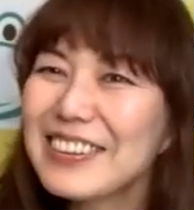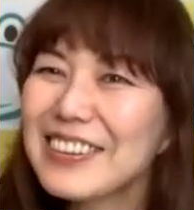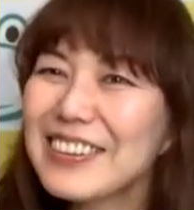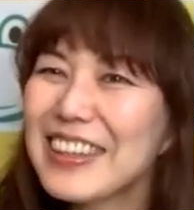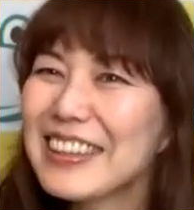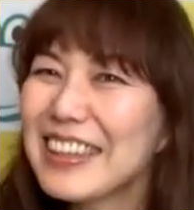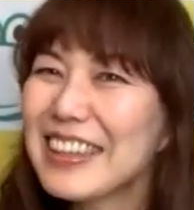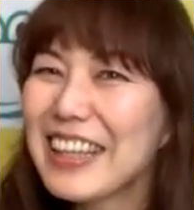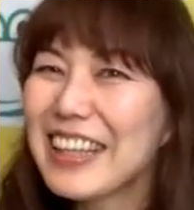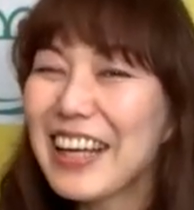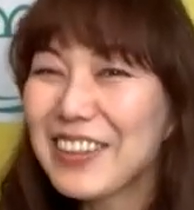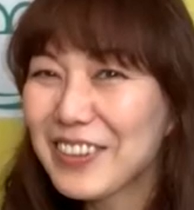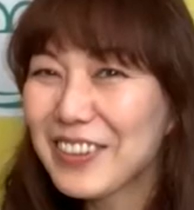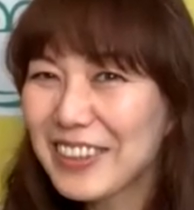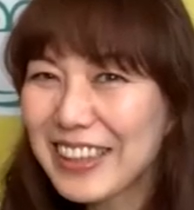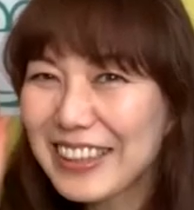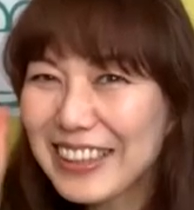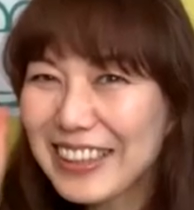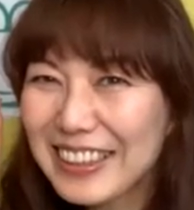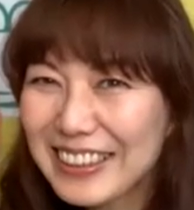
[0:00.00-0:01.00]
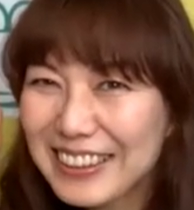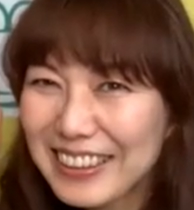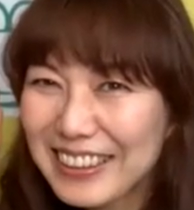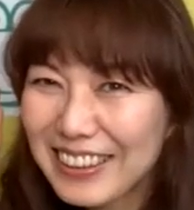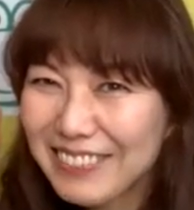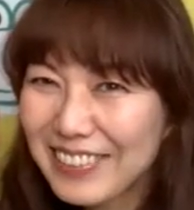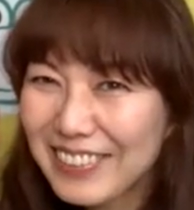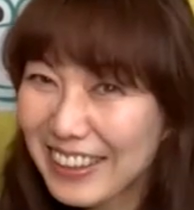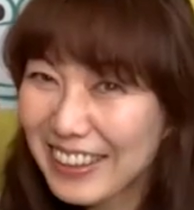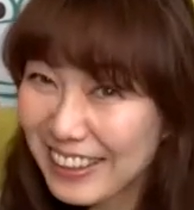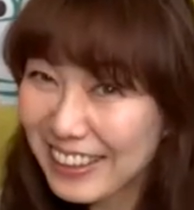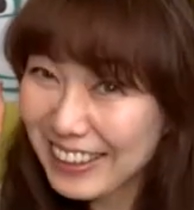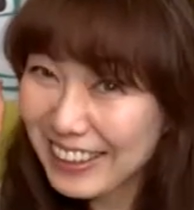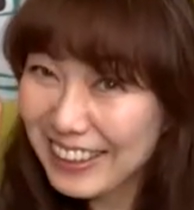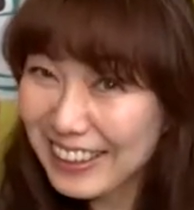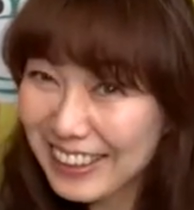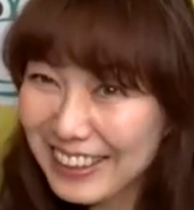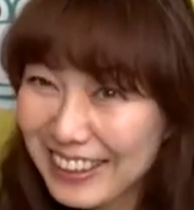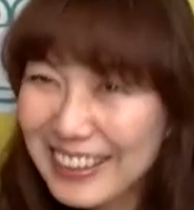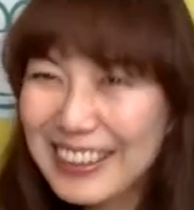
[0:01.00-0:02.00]
そうですね。他の作品の、ね、
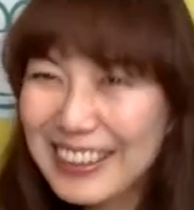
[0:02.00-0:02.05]
聞